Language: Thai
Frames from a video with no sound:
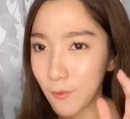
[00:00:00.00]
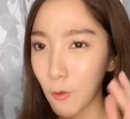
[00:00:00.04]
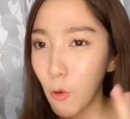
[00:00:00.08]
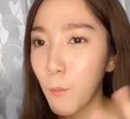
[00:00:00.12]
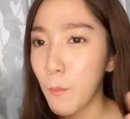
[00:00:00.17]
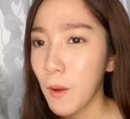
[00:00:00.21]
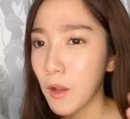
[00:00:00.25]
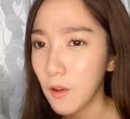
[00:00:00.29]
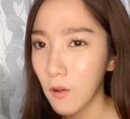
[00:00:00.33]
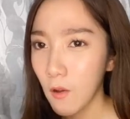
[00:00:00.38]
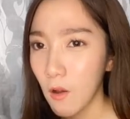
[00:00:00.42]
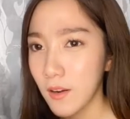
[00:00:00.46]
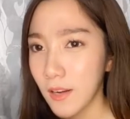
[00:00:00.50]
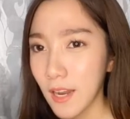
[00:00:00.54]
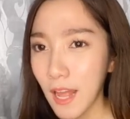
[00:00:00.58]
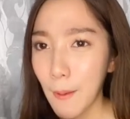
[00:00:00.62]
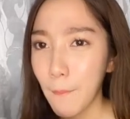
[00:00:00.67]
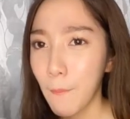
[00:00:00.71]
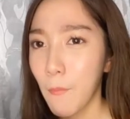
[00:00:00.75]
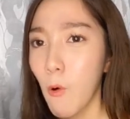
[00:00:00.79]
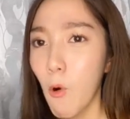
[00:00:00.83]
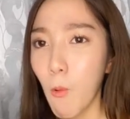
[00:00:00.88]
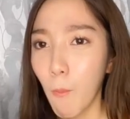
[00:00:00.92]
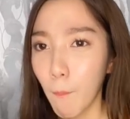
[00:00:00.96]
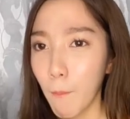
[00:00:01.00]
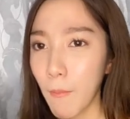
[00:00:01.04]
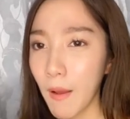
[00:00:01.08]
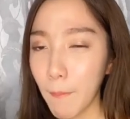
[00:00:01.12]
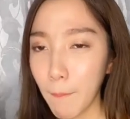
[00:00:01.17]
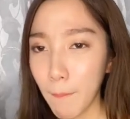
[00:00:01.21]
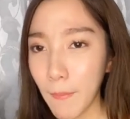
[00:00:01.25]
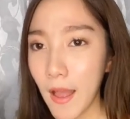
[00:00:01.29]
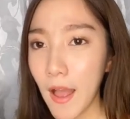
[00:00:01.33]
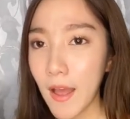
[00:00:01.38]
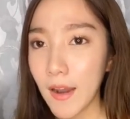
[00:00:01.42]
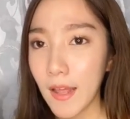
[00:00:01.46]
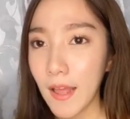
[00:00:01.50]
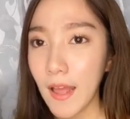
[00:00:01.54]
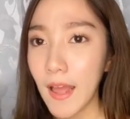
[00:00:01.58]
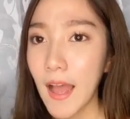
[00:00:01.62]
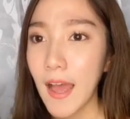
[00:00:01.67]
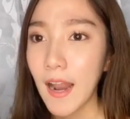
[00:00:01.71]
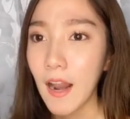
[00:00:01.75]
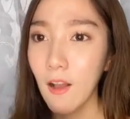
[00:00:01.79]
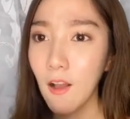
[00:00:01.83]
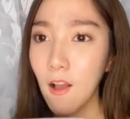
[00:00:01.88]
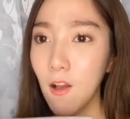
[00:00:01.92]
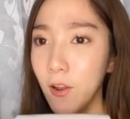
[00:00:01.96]
อุปกรณ์ทำผมมากๆนะ
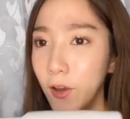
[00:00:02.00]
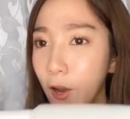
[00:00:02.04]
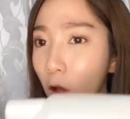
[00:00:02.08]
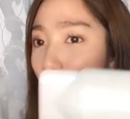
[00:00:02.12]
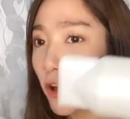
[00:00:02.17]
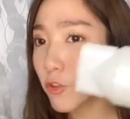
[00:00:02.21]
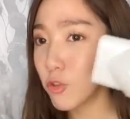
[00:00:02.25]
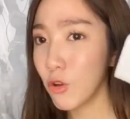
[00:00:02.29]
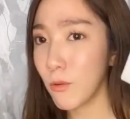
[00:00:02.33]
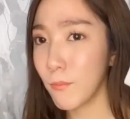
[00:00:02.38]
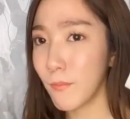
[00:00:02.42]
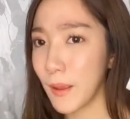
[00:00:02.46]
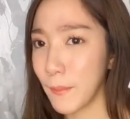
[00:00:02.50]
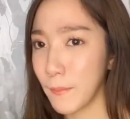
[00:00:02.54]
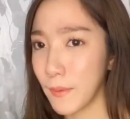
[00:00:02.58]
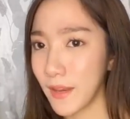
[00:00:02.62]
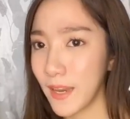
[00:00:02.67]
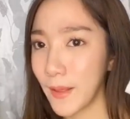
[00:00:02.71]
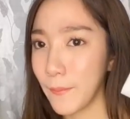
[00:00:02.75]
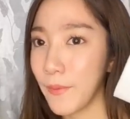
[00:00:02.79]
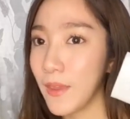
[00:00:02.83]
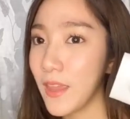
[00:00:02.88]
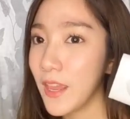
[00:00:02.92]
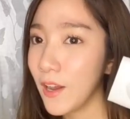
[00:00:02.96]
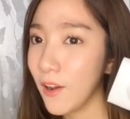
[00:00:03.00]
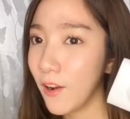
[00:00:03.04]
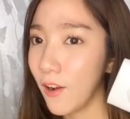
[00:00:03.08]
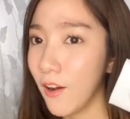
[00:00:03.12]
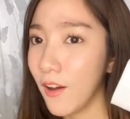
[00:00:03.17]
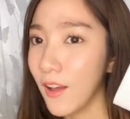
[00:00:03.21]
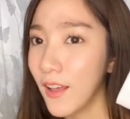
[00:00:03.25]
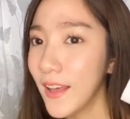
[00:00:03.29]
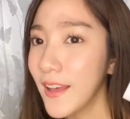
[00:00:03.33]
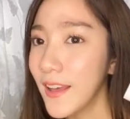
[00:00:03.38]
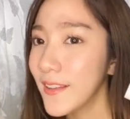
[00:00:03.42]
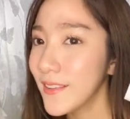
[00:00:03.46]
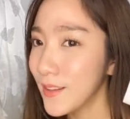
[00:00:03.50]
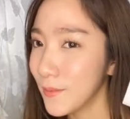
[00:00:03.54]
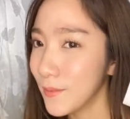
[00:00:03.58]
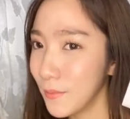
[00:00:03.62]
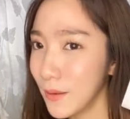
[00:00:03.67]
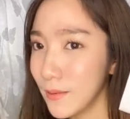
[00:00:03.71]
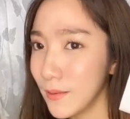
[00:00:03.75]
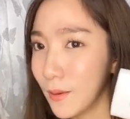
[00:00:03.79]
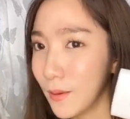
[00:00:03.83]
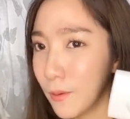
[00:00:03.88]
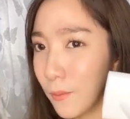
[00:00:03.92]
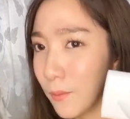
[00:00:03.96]
คะแล้วเขาได้ออกตัวใหม่มาเนี่ยพี่เหรอจะ
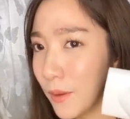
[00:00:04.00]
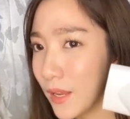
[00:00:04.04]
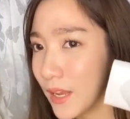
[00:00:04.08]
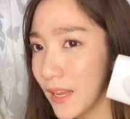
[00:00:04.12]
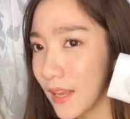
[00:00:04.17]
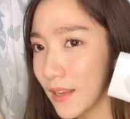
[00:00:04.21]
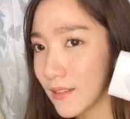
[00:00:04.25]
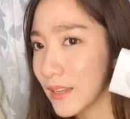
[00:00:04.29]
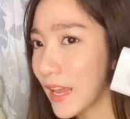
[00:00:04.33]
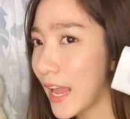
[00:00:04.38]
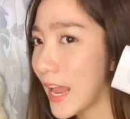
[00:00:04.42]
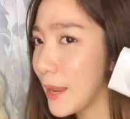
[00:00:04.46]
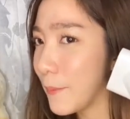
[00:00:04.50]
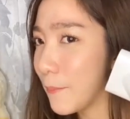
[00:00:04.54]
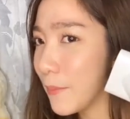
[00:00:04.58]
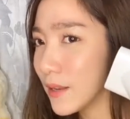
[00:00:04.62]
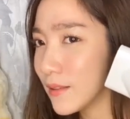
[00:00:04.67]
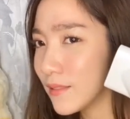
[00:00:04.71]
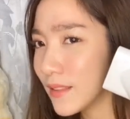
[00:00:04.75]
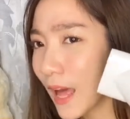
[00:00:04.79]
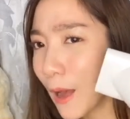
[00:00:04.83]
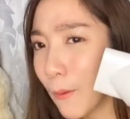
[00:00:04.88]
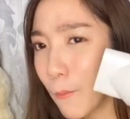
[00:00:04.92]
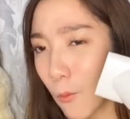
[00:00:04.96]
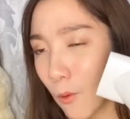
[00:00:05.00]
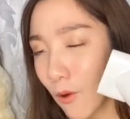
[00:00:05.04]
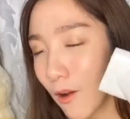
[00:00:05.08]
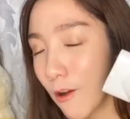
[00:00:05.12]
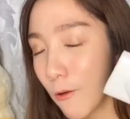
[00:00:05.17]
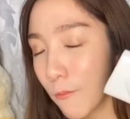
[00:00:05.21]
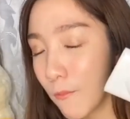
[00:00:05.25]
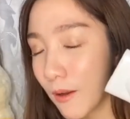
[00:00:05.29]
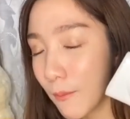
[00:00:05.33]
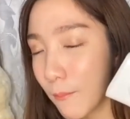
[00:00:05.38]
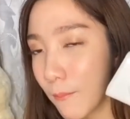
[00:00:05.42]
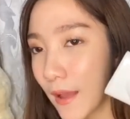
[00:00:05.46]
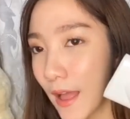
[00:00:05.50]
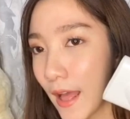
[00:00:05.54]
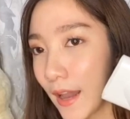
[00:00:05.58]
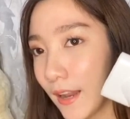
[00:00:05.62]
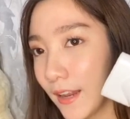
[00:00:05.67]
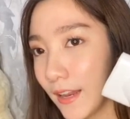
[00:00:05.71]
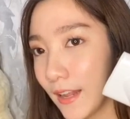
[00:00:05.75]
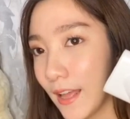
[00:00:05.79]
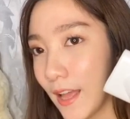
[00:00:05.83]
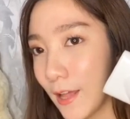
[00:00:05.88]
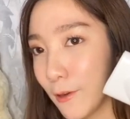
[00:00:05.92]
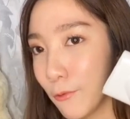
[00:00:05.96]
ไม่ซื้อเพราะพี่ใช้เป็นสาวกเขามากๆเล
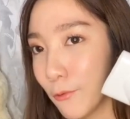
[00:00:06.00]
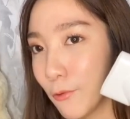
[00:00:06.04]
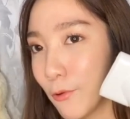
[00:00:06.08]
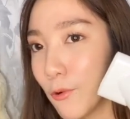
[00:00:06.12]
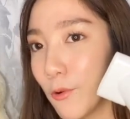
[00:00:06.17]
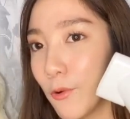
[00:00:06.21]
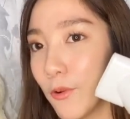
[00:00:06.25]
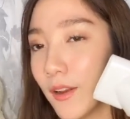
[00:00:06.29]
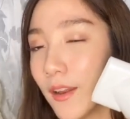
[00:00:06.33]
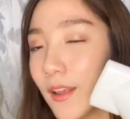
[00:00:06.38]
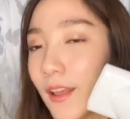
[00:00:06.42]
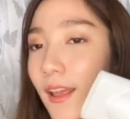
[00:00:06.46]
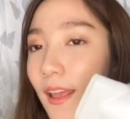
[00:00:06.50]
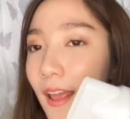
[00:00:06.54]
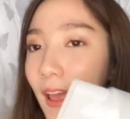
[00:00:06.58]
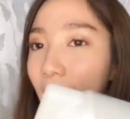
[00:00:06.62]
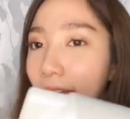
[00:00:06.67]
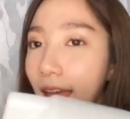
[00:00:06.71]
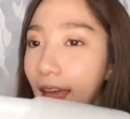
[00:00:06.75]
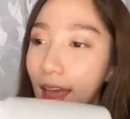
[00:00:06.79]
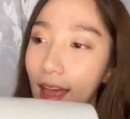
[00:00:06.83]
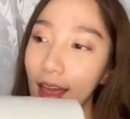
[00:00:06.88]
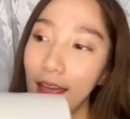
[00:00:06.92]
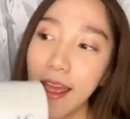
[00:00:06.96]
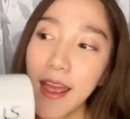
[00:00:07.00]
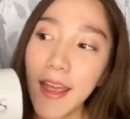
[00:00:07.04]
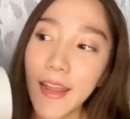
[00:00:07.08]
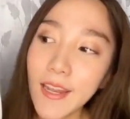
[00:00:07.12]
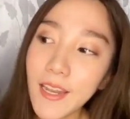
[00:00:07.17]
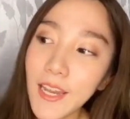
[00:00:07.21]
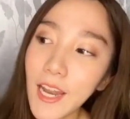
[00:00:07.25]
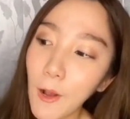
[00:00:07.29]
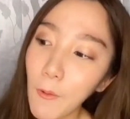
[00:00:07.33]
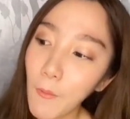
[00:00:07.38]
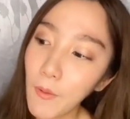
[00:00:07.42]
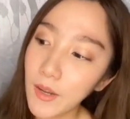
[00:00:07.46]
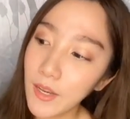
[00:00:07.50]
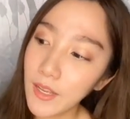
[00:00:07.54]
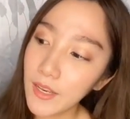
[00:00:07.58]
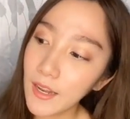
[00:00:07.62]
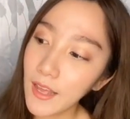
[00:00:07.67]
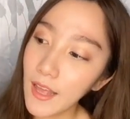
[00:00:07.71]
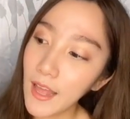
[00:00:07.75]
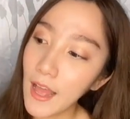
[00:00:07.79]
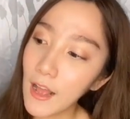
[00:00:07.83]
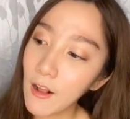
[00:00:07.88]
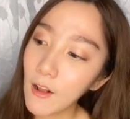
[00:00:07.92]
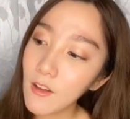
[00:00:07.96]
ยนะคะทุกคนอ่ะเดี๋ยววันนี้
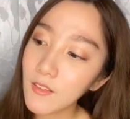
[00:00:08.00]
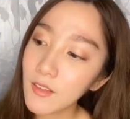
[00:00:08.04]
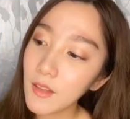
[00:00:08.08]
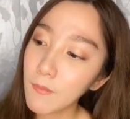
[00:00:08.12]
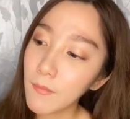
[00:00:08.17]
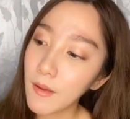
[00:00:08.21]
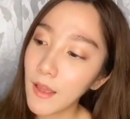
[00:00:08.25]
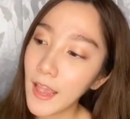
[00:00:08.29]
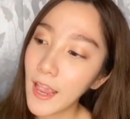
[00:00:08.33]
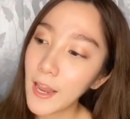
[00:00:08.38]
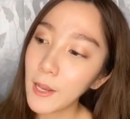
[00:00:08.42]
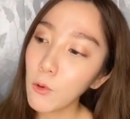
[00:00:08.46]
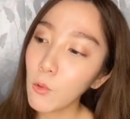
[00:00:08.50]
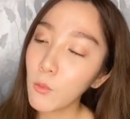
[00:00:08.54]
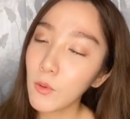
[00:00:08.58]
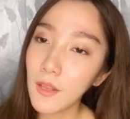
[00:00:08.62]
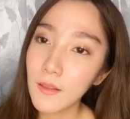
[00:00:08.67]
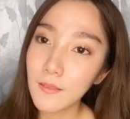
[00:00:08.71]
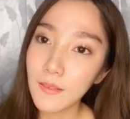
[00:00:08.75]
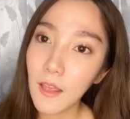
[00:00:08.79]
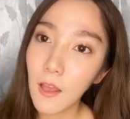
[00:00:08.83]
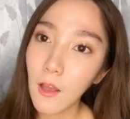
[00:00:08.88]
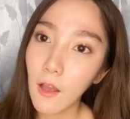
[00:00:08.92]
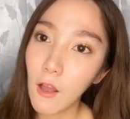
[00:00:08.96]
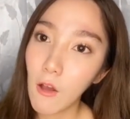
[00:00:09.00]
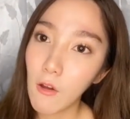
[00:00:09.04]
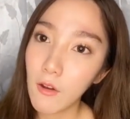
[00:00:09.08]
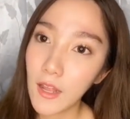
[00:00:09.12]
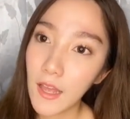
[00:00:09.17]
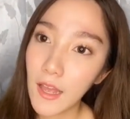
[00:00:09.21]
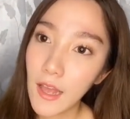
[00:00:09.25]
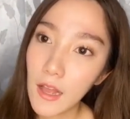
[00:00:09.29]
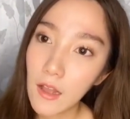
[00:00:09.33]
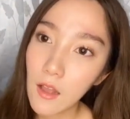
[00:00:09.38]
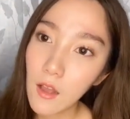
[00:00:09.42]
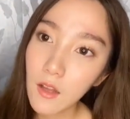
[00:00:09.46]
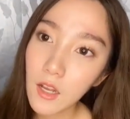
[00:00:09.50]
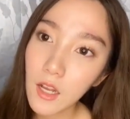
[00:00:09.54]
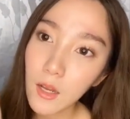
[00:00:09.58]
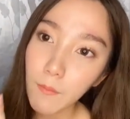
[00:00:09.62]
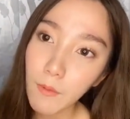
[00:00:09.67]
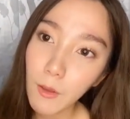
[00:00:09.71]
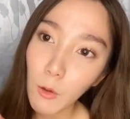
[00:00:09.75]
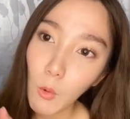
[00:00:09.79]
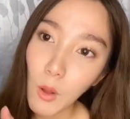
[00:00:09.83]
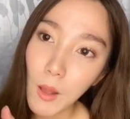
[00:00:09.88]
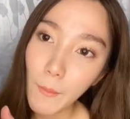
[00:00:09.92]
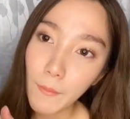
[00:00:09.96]
นะคะก็จะมาให้ดูดีไซน์ของเขานะคะก็คือ
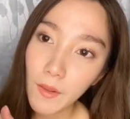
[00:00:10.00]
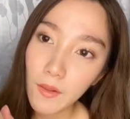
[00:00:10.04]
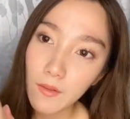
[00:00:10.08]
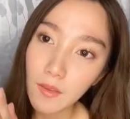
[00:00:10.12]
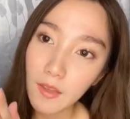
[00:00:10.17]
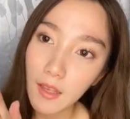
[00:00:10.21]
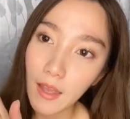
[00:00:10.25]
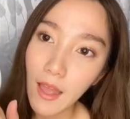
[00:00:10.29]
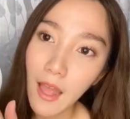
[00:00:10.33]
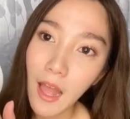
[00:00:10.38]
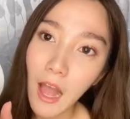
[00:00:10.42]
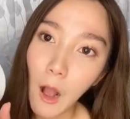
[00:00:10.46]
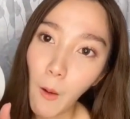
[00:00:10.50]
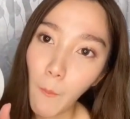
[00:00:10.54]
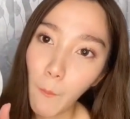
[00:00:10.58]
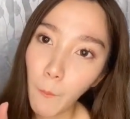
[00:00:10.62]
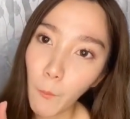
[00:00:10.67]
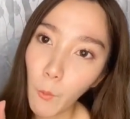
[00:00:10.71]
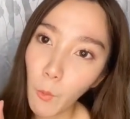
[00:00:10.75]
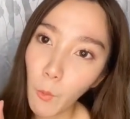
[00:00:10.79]
มีความเป็นสีขาวมุ